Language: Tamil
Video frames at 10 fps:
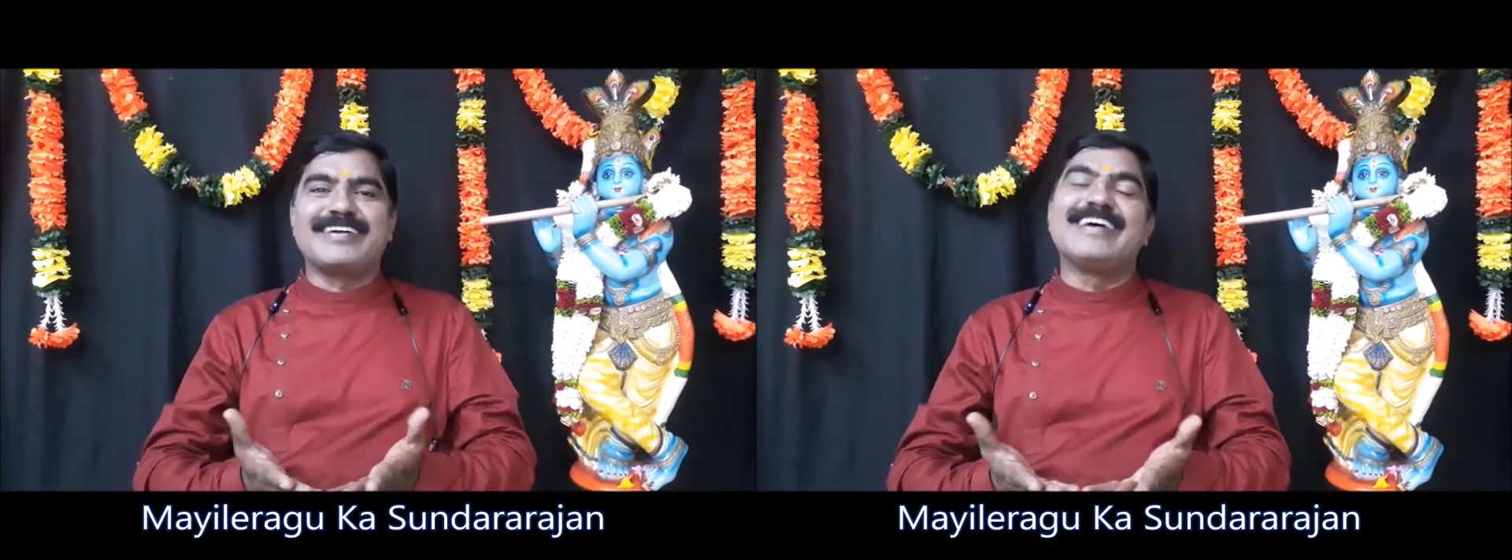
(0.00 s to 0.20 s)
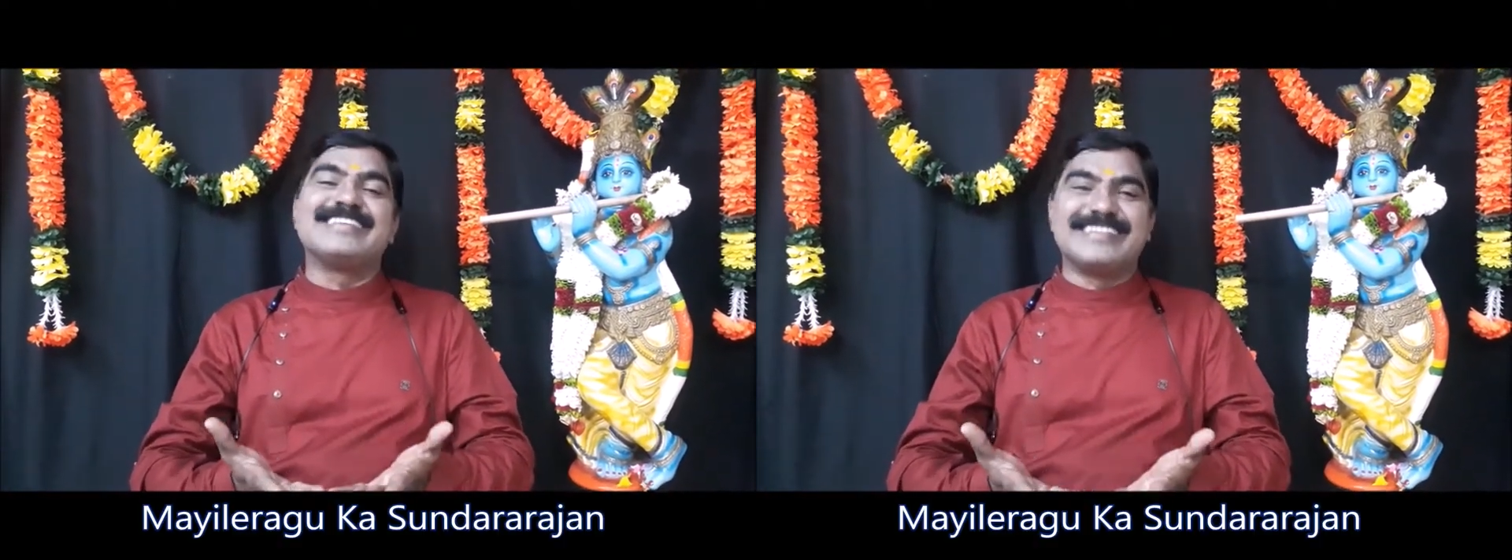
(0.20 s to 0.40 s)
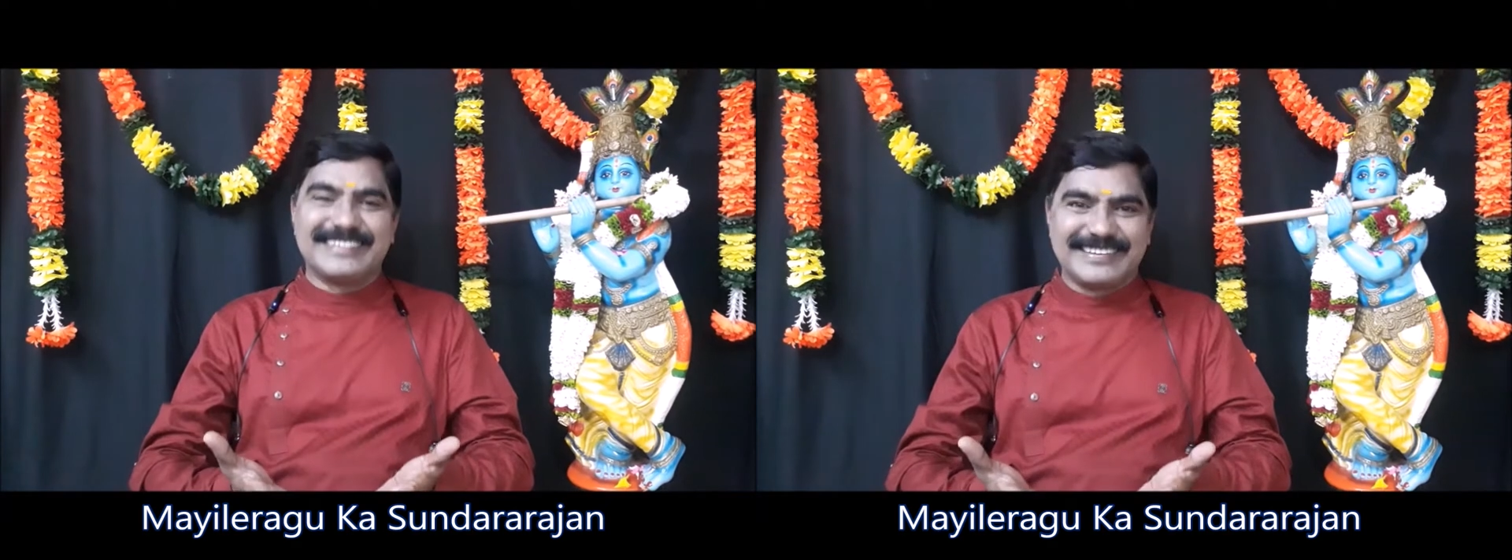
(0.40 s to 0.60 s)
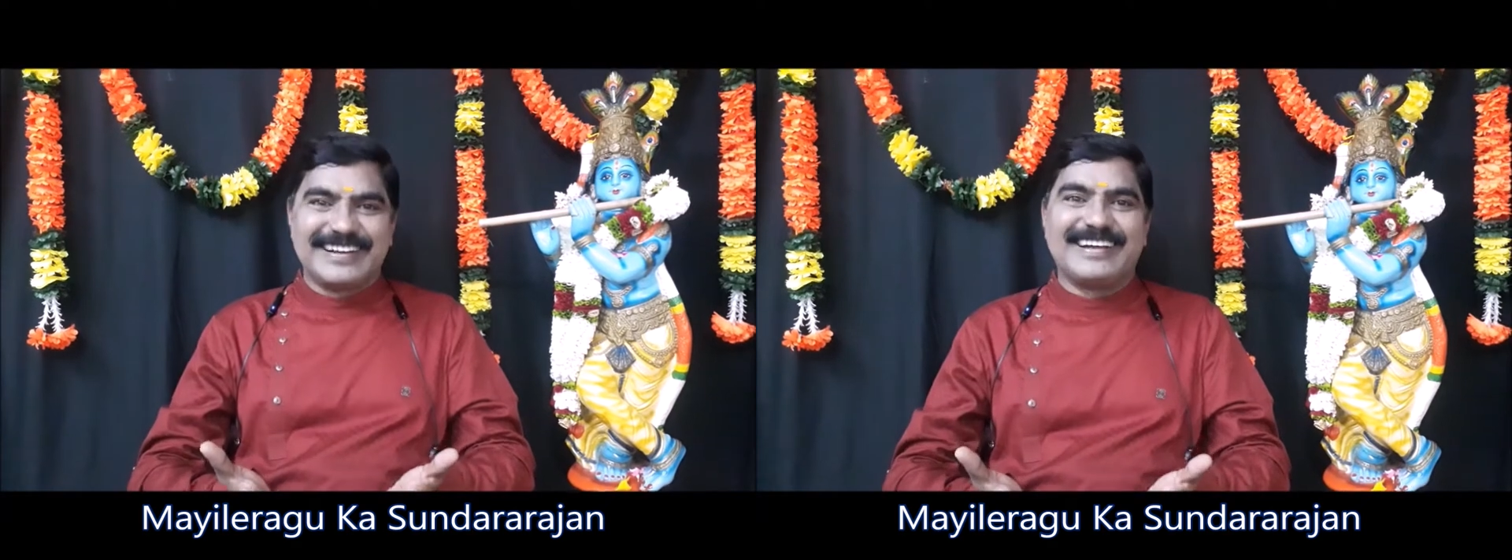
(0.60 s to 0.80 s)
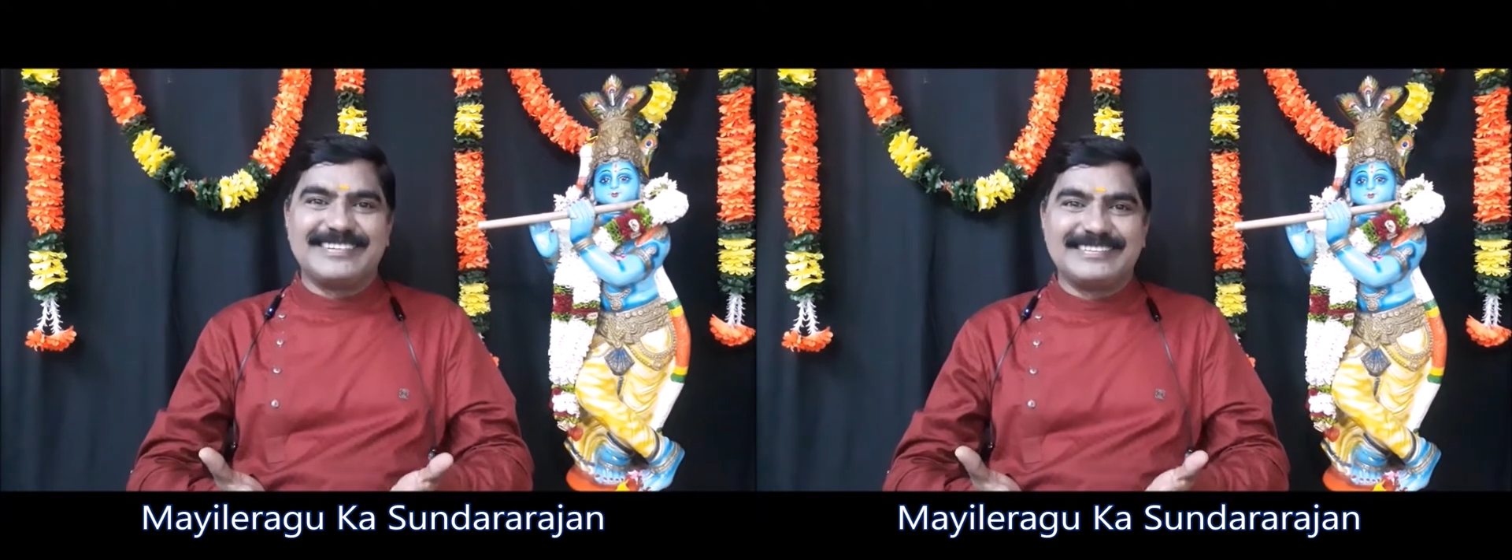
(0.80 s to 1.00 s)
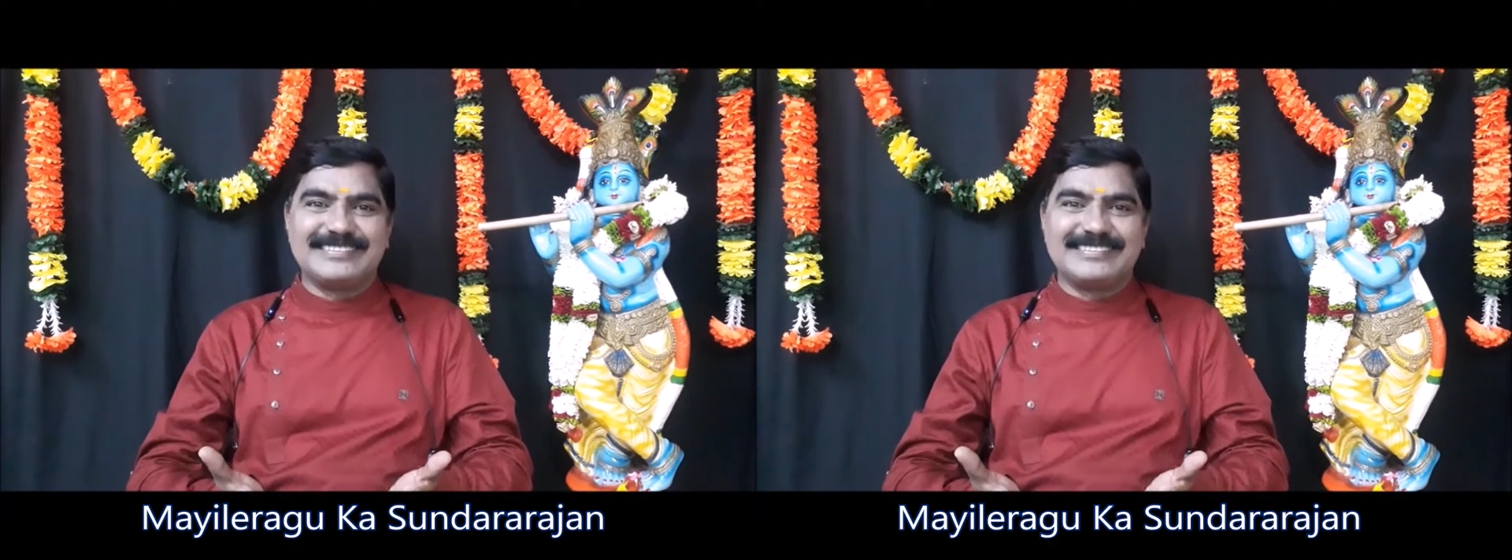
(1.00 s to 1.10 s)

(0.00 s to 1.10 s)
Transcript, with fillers: காத்திருக்கிறான்